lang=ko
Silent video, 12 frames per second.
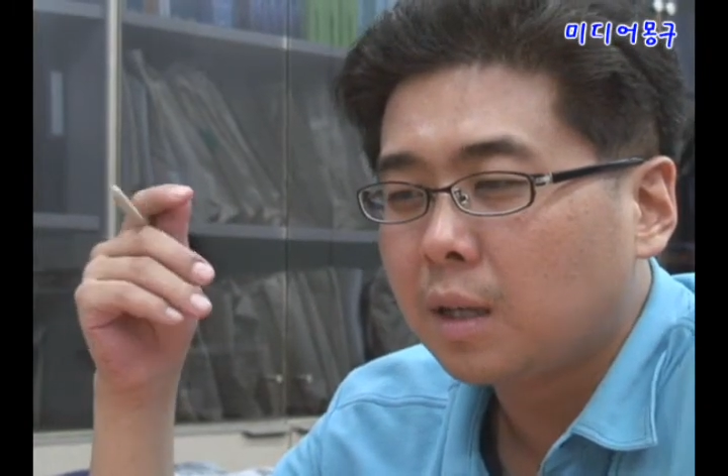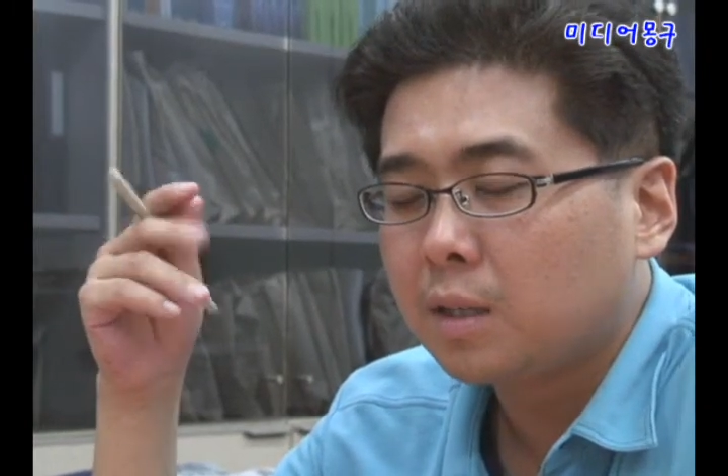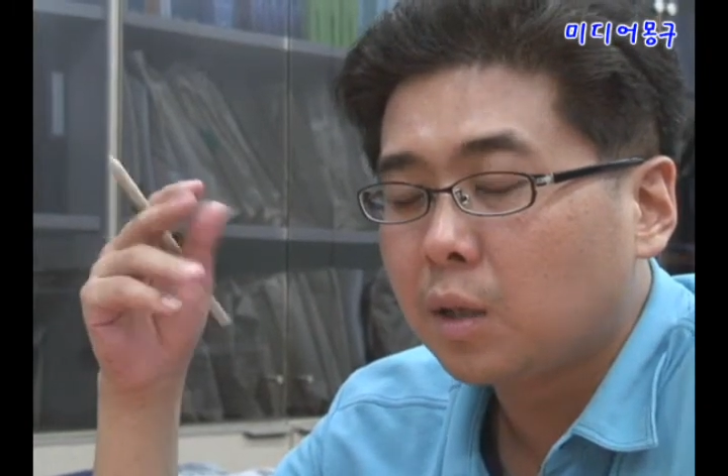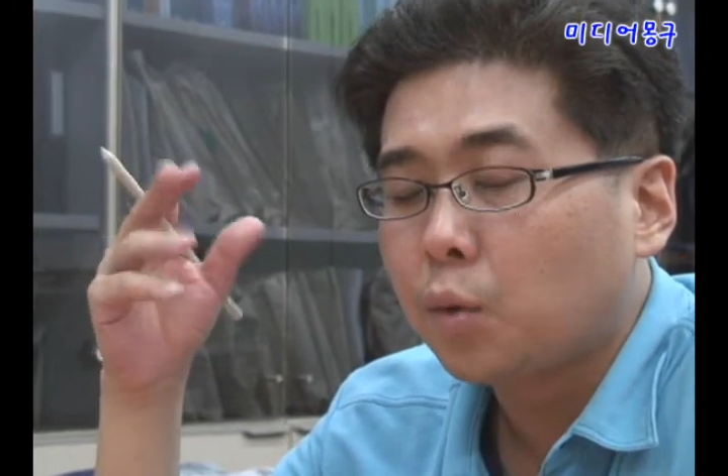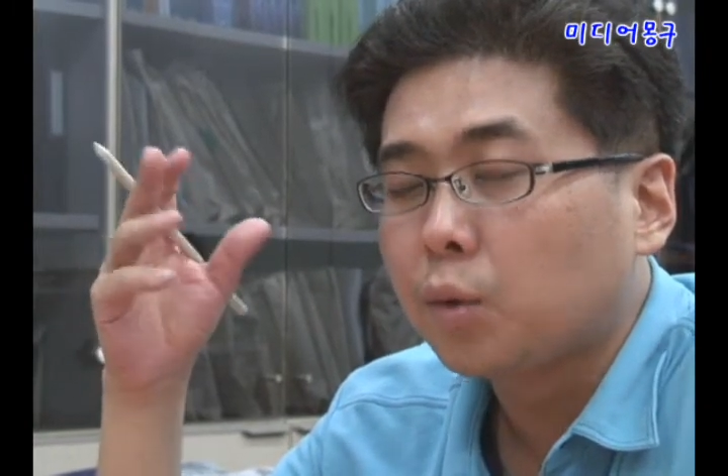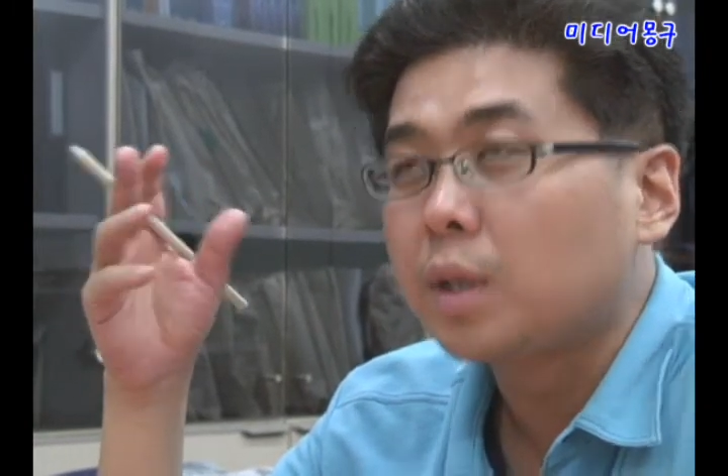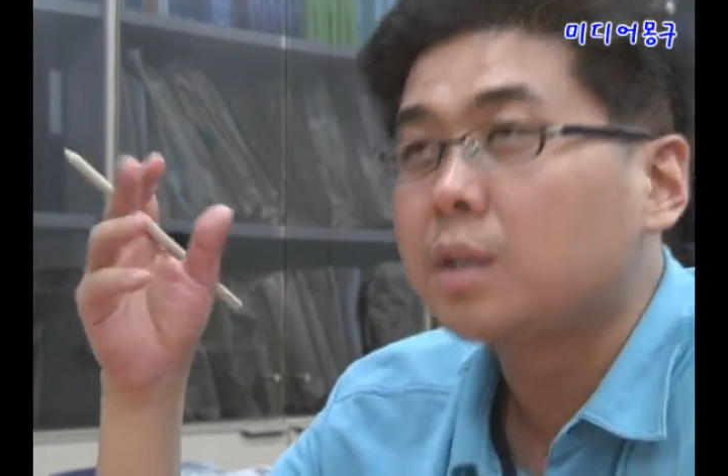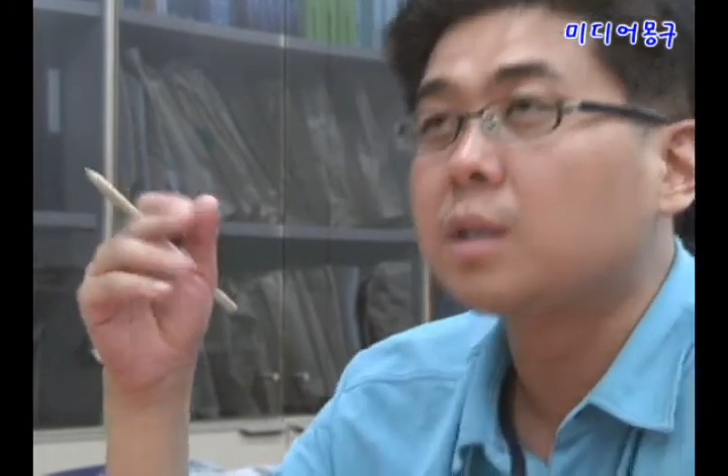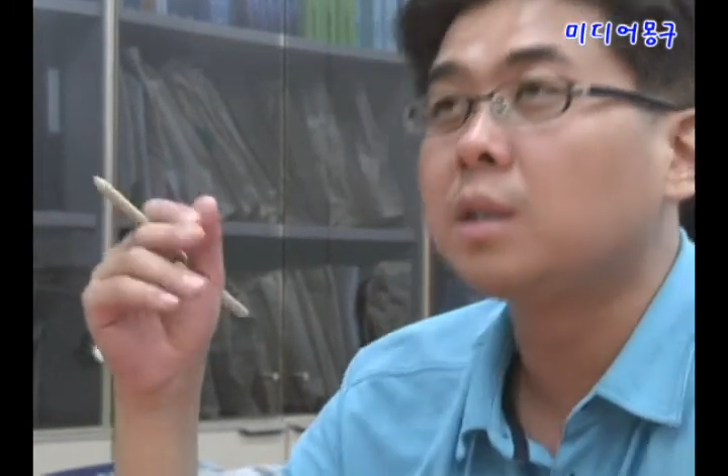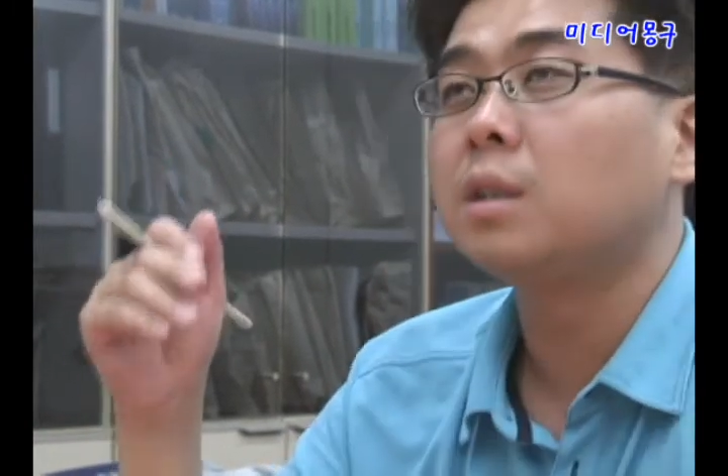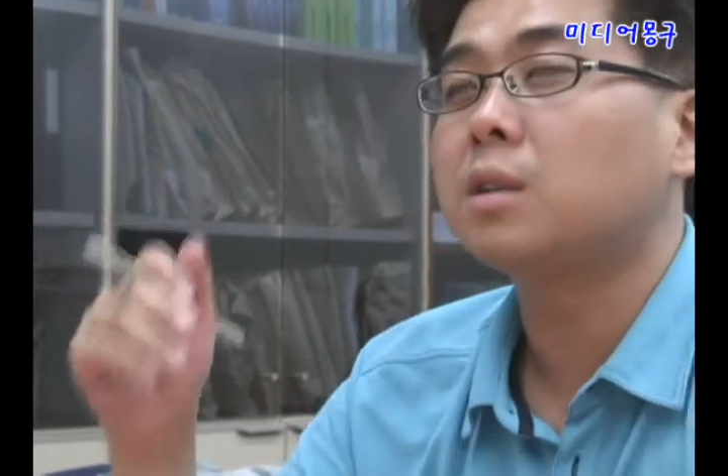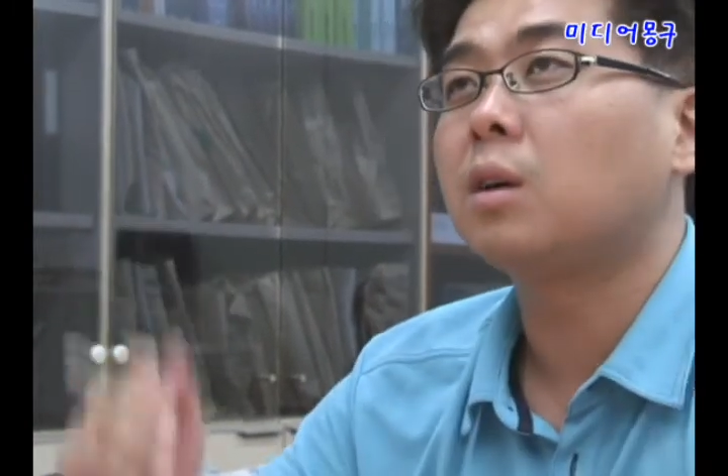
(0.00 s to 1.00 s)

이제 곧 있을